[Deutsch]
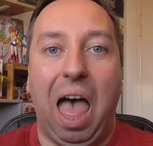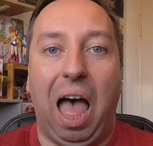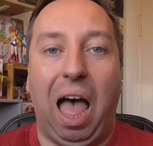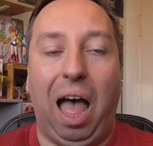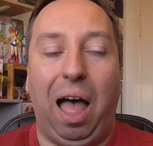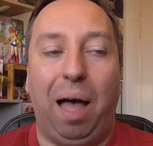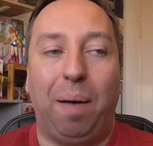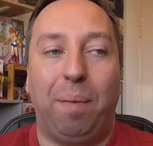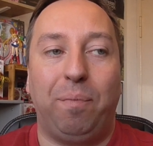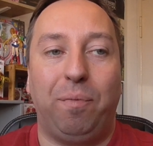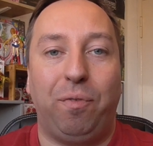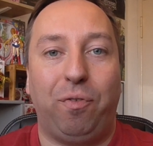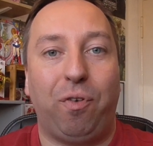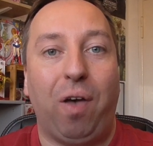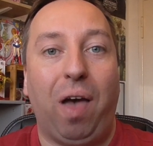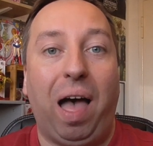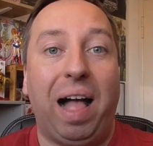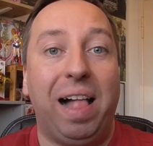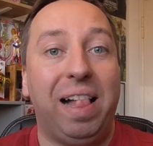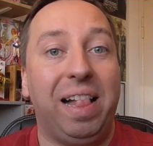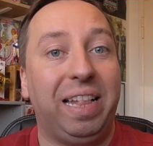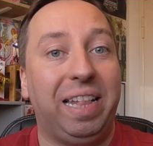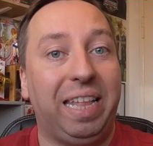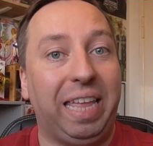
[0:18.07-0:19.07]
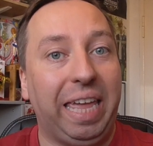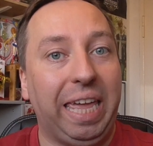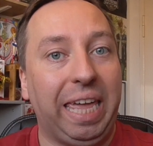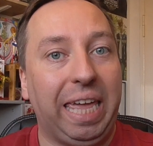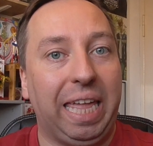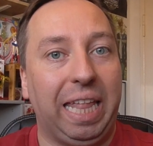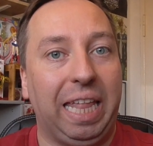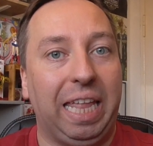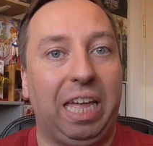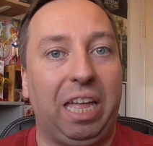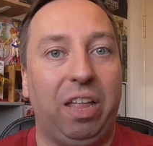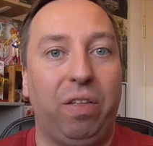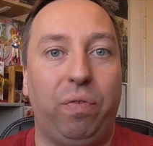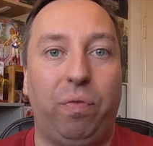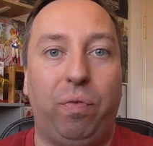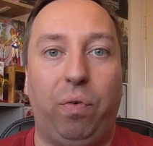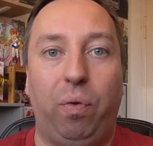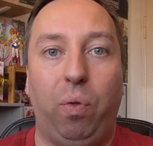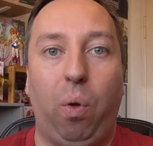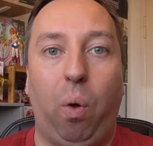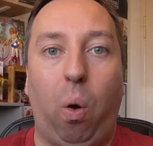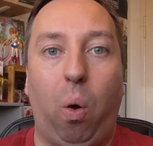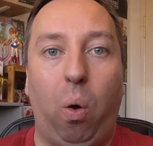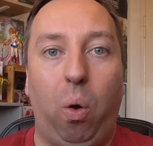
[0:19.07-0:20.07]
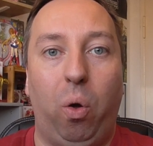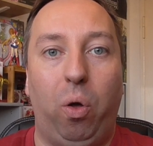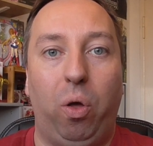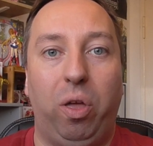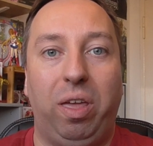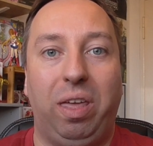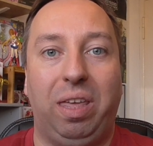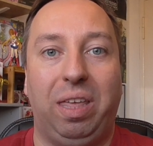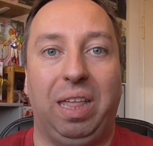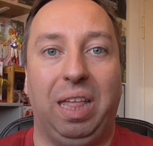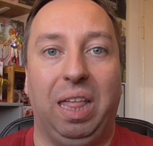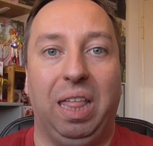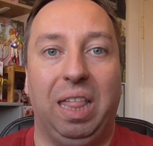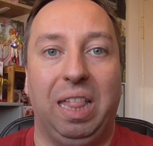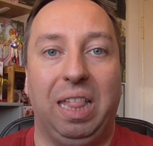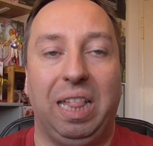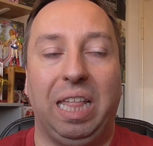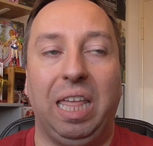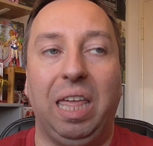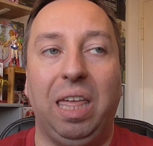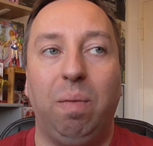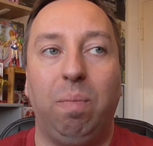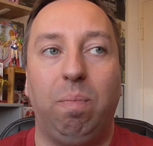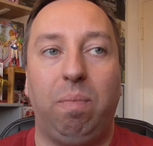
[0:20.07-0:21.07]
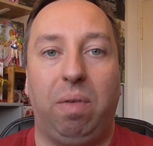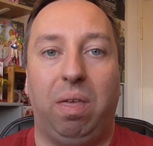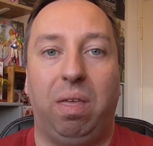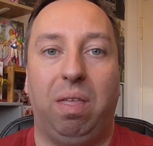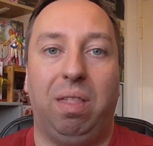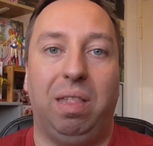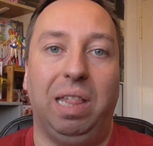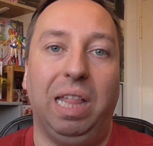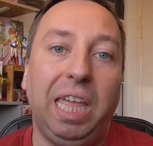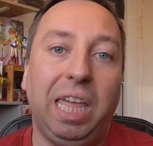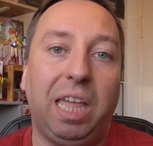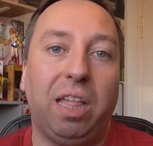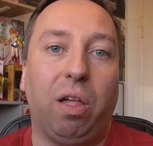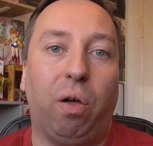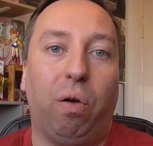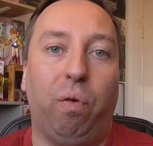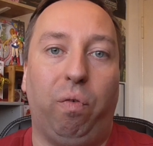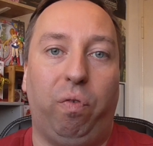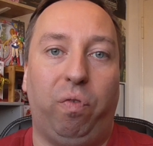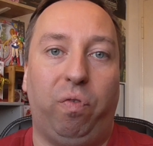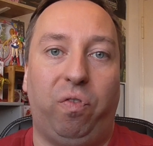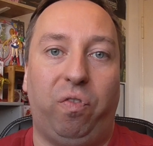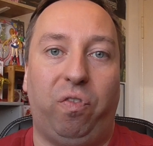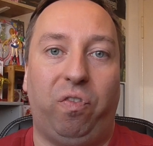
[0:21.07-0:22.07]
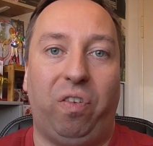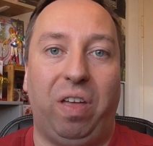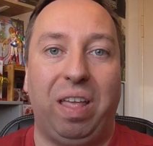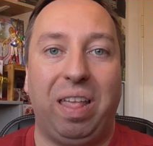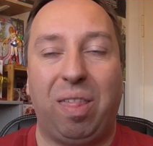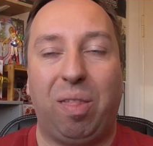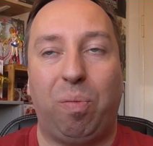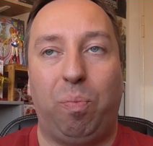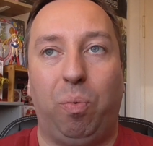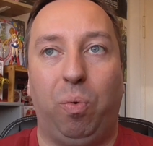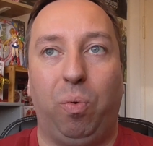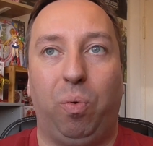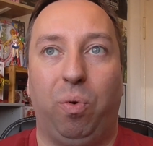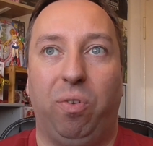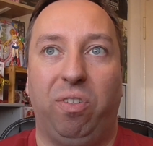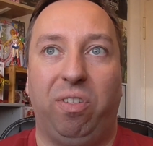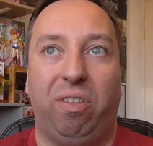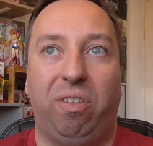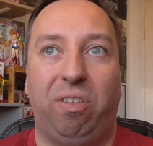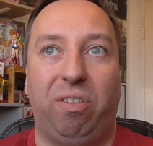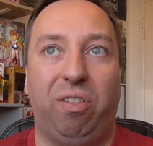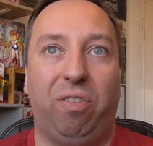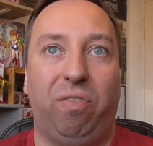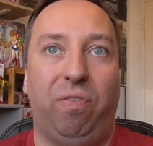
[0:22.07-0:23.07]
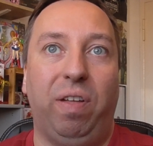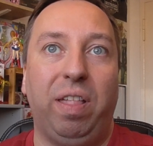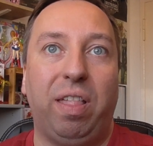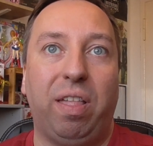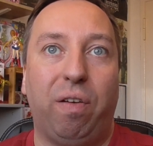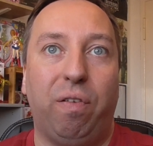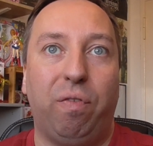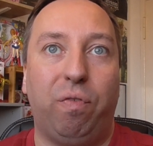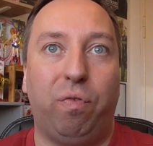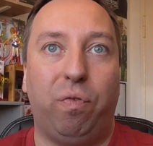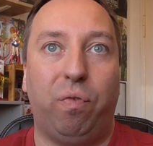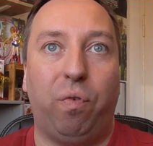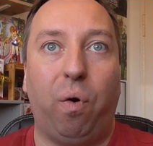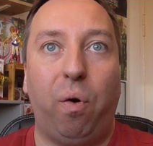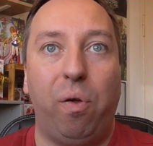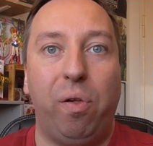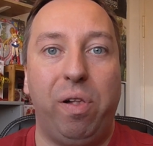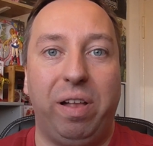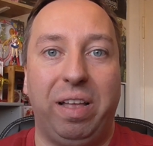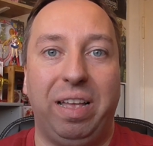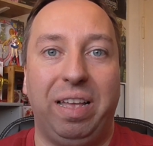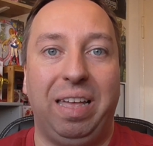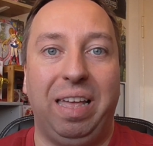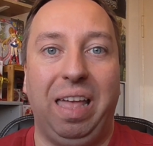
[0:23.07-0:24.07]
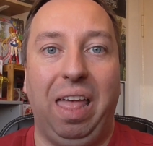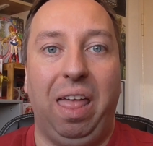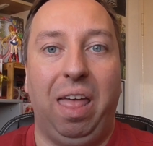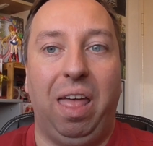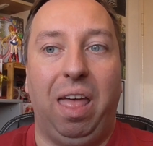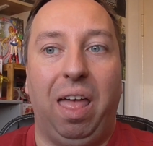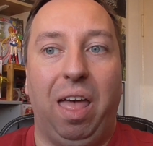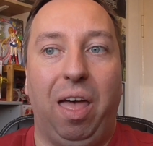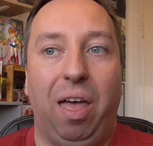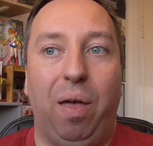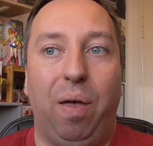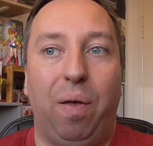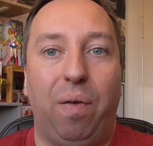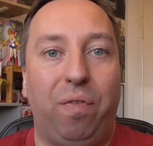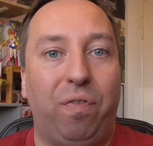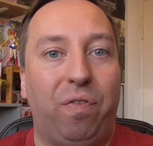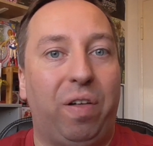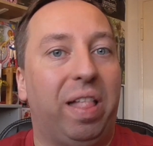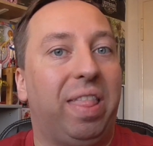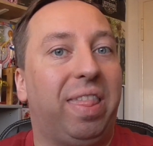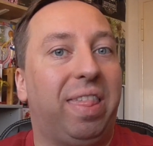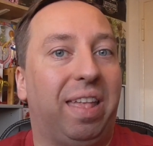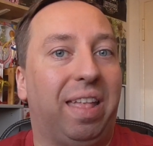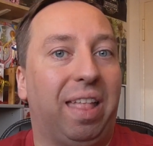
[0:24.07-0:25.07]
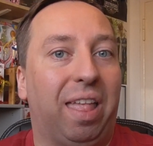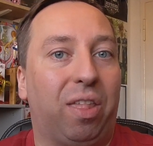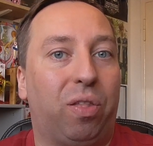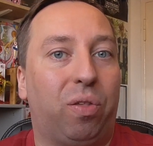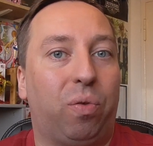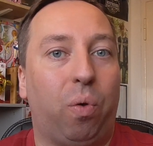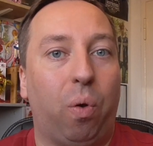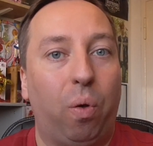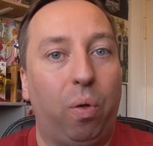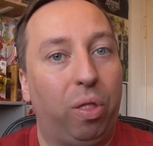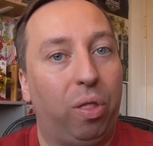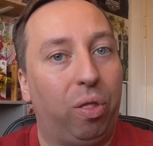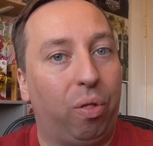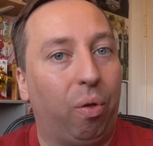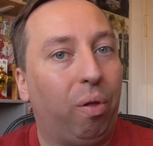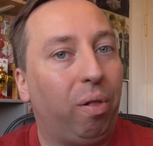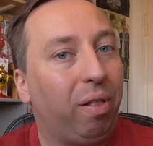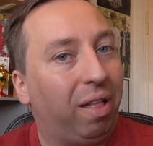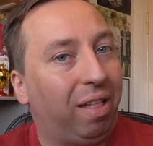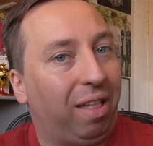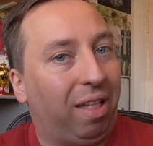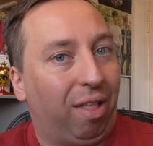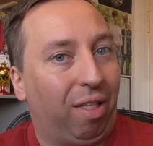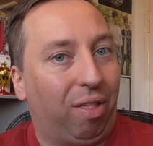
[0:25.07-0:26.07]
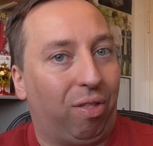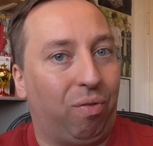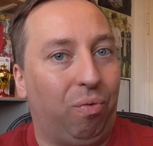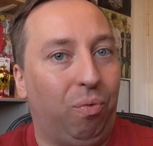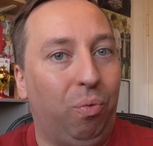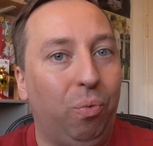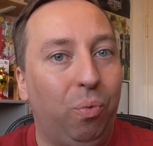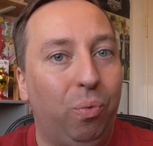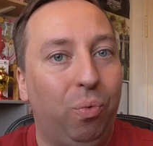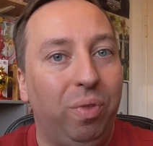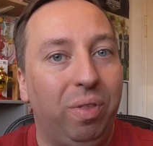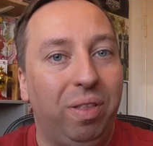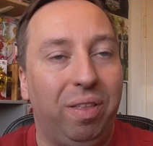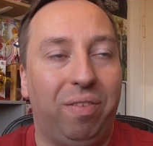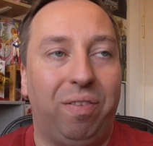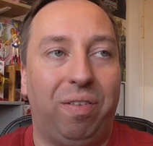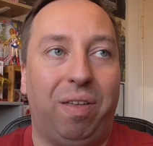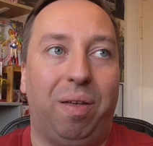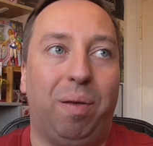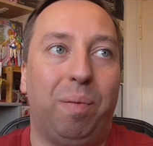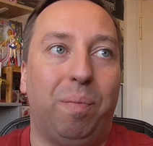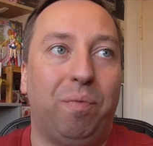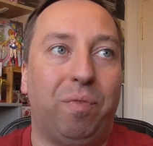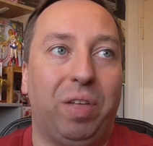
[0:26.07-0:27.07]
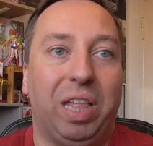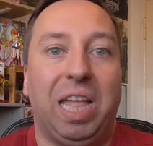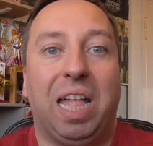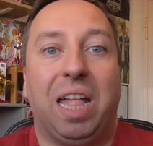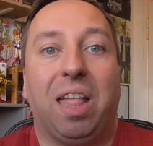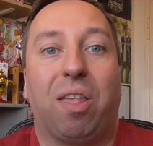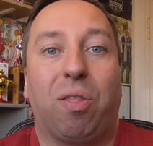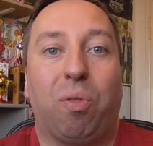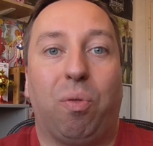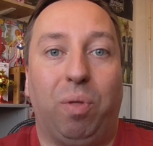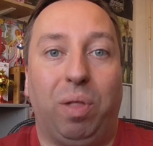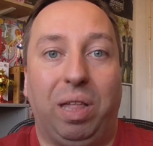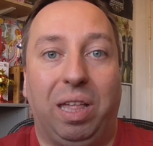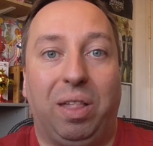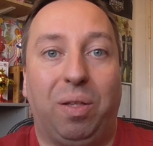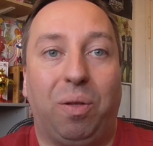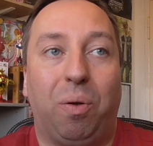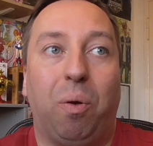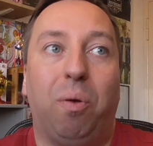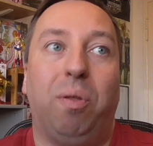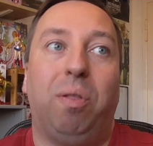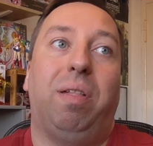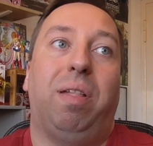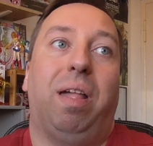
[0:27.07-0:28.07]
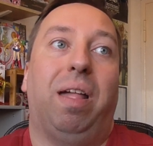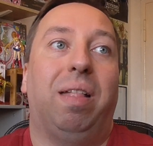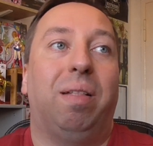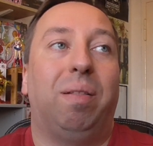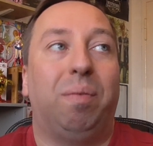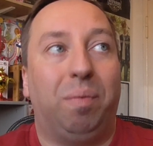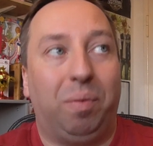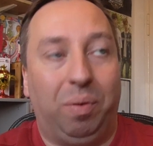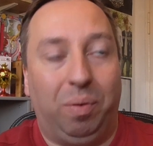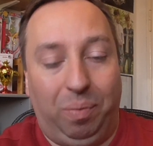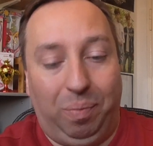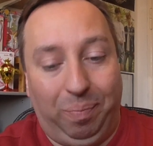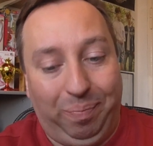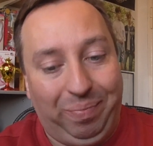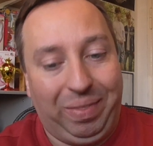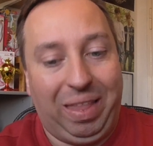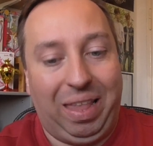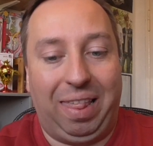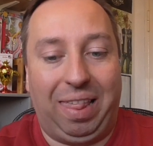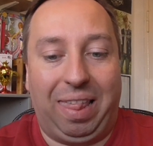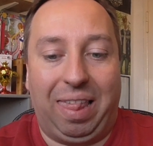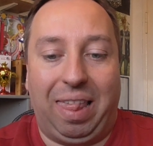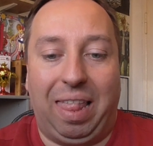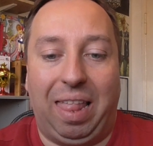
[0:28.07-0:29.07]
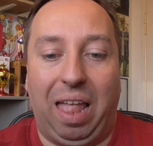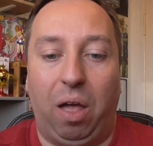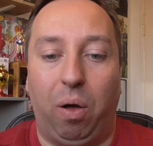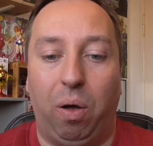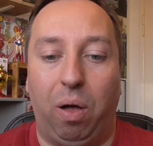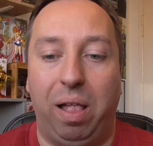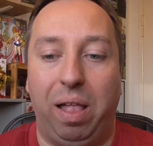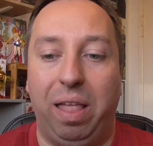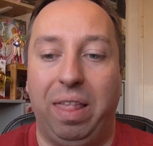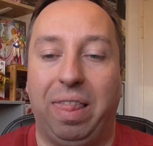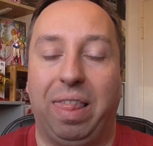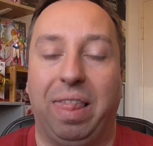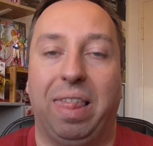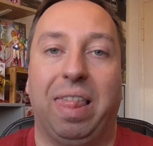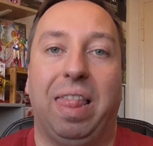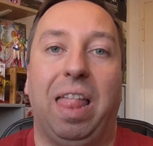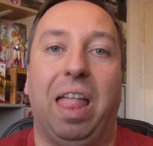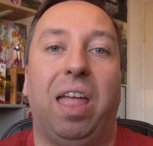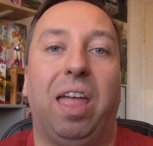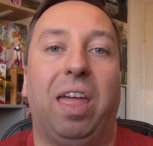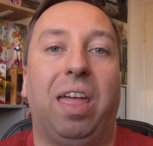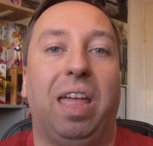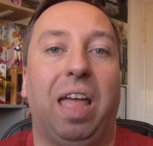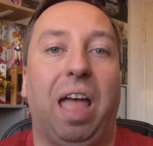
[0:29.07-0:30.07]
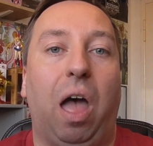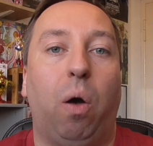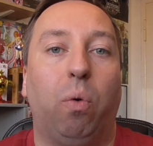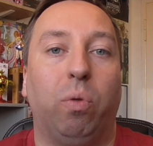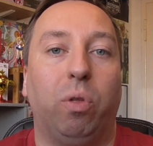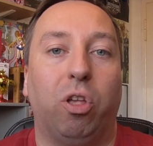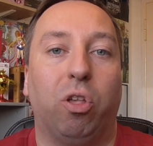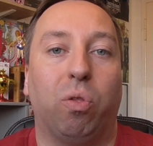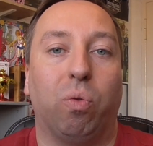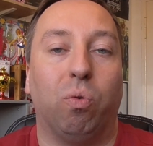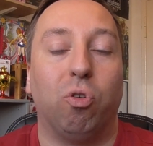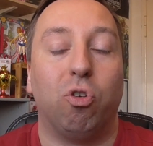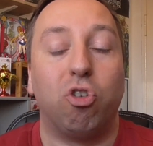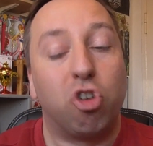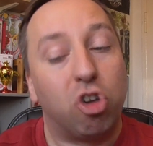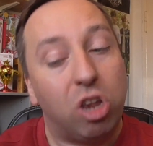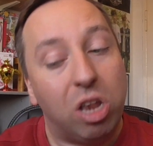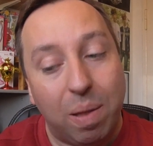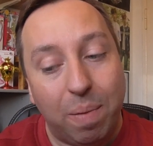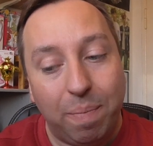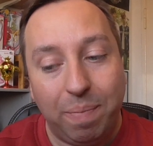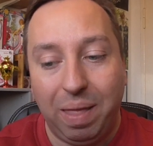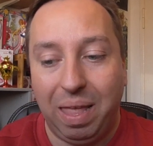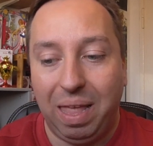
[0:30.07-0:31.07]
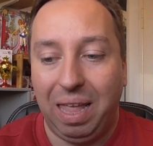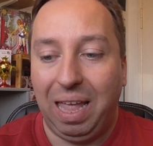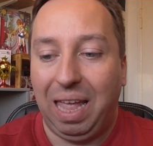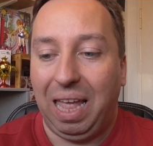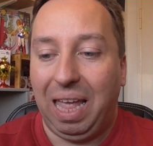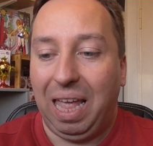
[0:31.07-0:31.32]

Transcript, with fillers: Ähm, für all diejenigen von euch, die mir nicht auf Facebook und Twitter folgen, äh, falls ihr das könnt, solltet ihr das tun. Ähm, wenn ihr das noch nicht könnt, dann ist es, auch, ist es auch nicht so schlimm.